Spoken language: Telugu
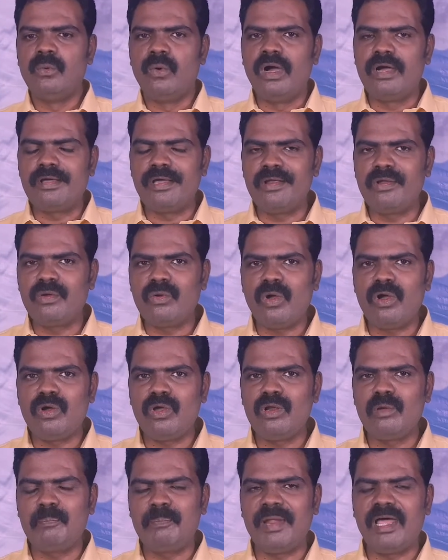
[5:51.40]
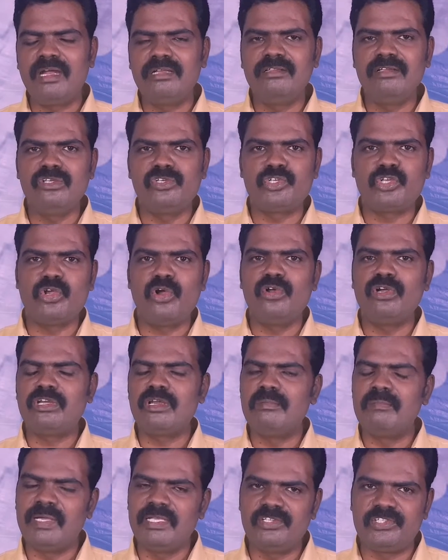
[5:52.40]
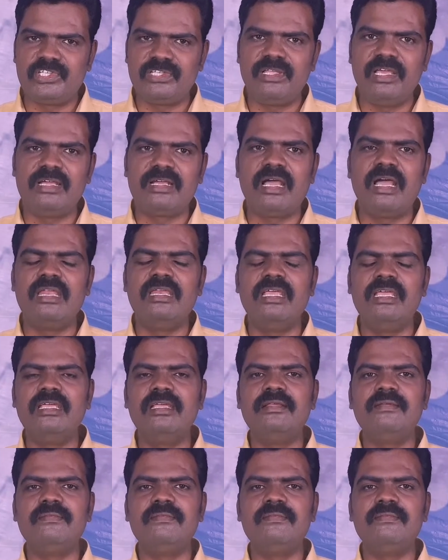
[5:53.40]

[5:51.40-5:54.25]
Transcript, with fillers: ఒకరికొకరు ప్రార్థించుకోవటం మంచిదే కానీ